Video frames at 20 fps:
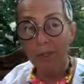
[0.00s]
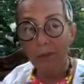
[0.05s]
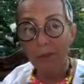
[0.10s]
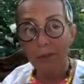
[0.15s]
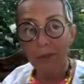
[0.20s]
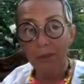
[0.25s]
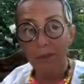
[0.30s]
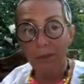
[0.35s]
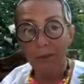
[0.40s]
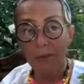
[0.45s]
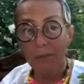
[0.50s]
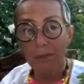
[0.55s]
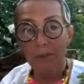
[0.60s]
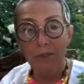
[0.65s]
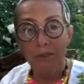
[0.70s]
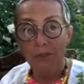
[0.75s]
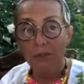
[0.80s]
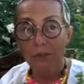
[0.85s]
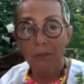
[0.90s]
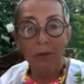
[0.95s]
которая
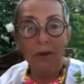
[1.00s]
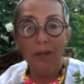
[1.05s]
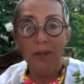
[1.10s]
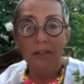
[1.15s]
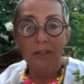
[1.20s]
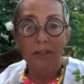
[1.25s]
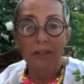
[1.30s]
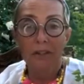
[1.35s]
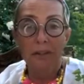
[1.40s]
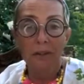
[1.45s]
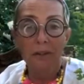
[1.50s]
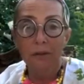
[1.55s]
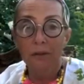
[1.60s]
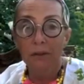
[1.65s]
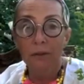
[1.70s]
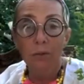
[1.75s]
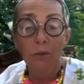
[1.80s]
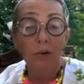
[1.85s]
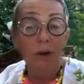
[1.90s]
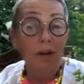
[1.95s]
будет... Но это
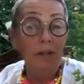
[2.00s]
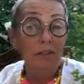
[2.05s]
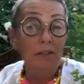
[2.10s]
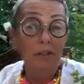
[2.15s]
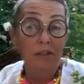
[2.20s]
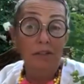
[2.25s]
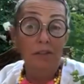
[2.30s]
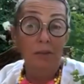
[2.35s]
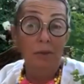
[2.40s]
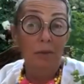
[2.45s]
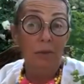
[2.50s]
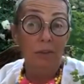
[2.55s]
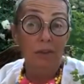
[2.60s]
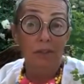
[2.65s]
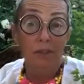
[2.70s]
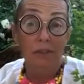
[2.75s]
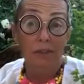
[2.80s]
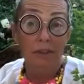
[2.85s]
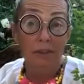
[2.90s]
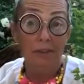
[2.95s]
тукан
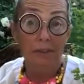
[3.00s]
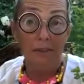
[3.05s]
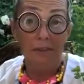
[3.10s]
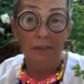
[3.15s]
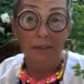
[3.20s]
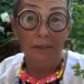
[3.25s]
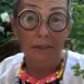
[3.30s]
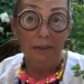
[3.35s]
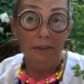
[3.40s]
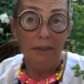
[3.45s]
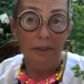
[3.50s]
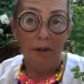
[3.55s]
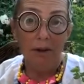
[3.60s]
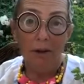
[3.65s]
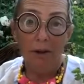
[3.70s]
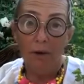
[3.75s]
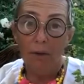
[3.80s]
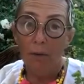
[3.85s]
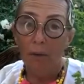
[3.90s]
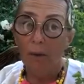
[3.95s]
роскошный.
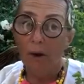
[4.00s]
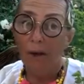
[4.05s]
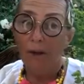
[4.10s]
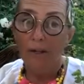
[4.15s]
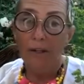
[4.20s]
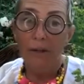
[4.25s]
Ой, тукан